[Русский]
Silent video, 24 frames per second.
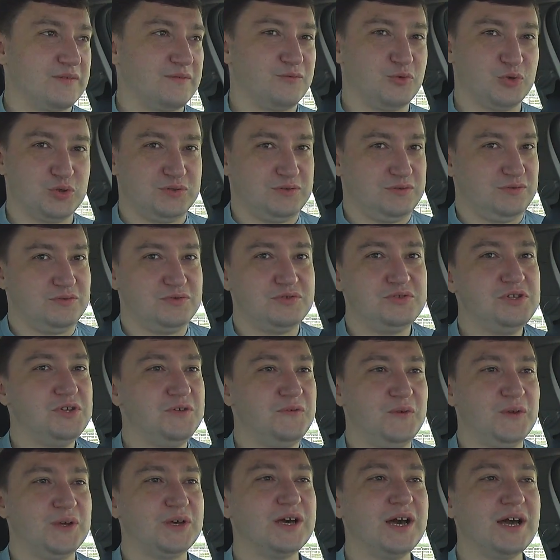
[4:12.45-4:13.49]
Вот
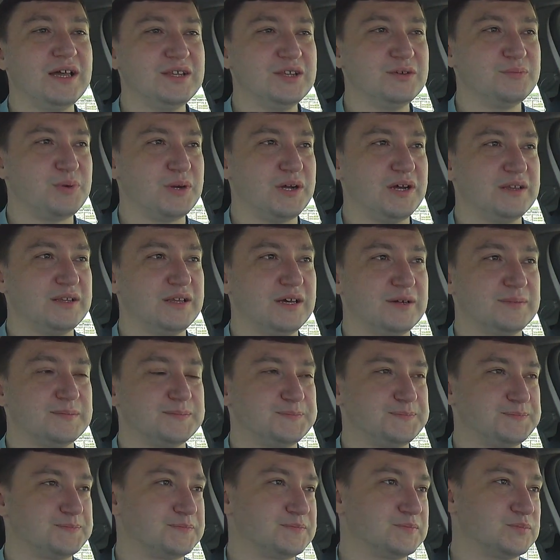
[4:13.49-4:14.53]
нифига не продам.
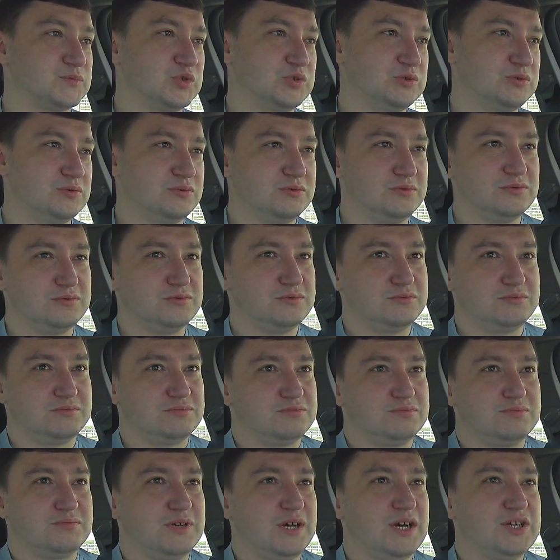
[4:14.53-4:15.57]
Но
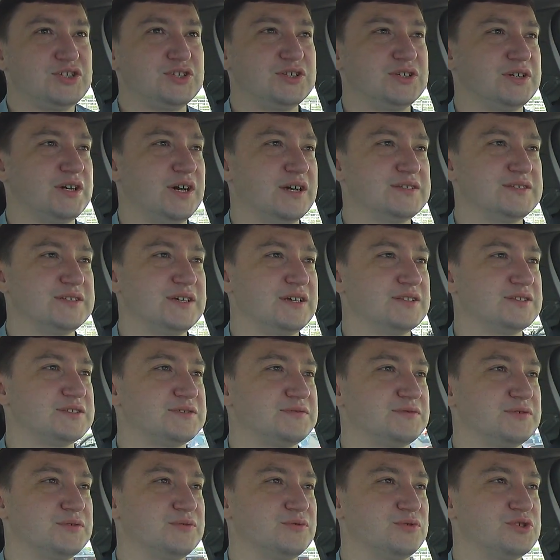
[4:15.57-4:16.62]
каждый хозяин
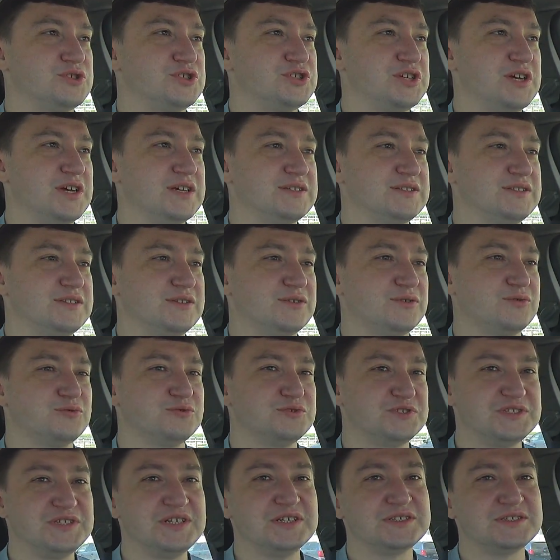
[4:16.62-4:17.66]
своего счастья,
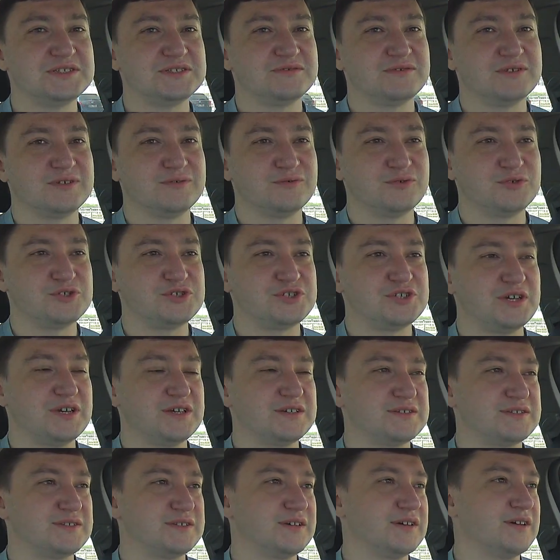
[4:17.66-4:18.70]
кузнец своего
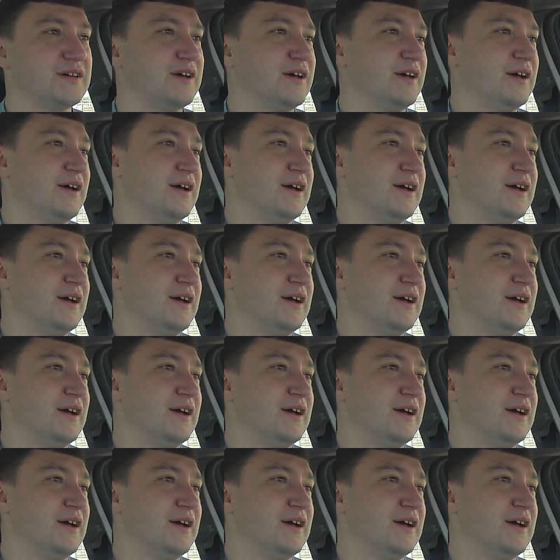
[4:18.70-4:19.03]
счастья.